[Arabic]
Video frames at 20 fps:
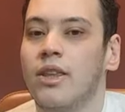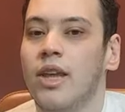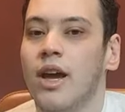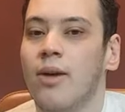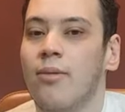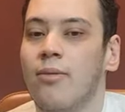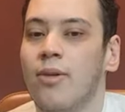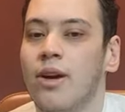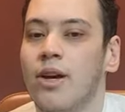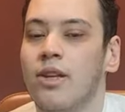
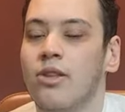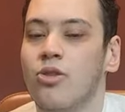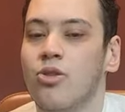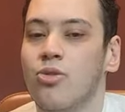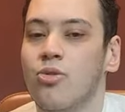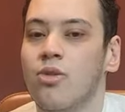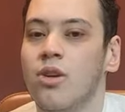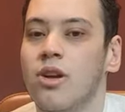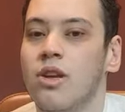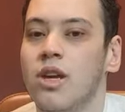تعبان
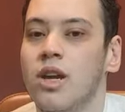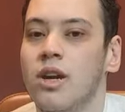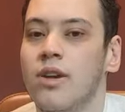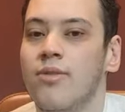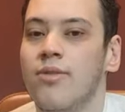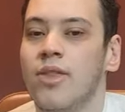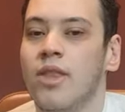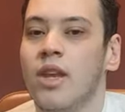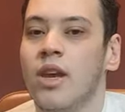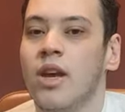شويه
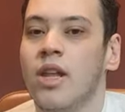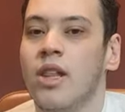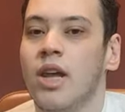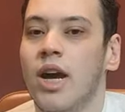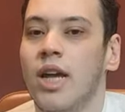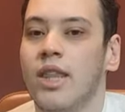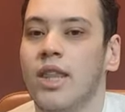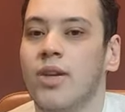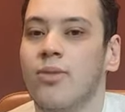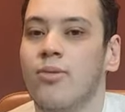
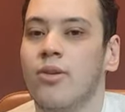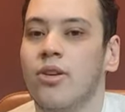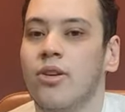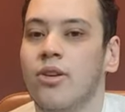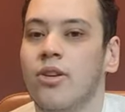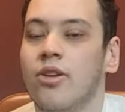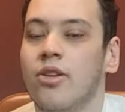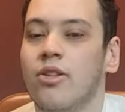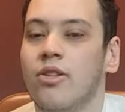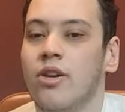لحد
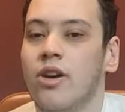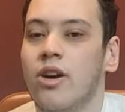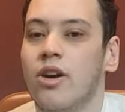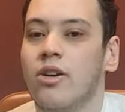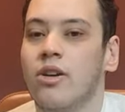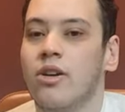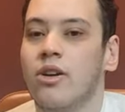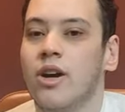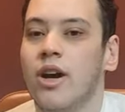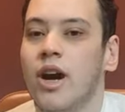ما
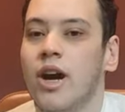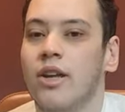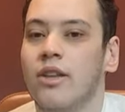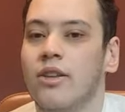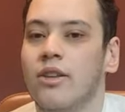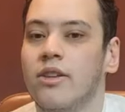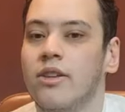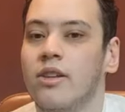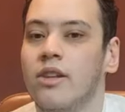ظهر احد